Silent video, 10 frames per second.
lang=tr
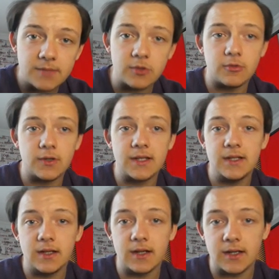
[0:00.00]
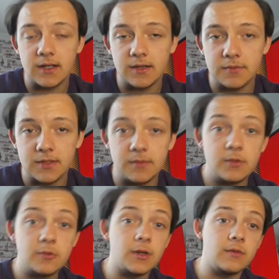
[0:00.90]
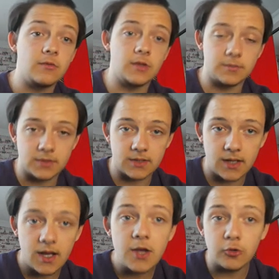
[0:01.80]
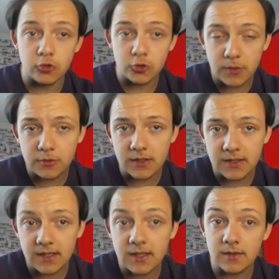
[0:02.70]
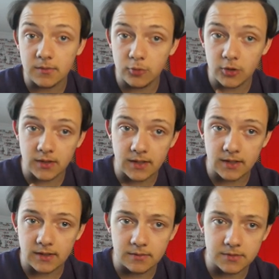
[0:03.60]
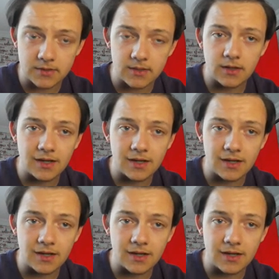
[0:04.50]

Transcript: Bir sonraki Lil kariyerlerimizde, bir sonraki videolarımızda görüşmek üzere de ki bu arada kanallarımıza da,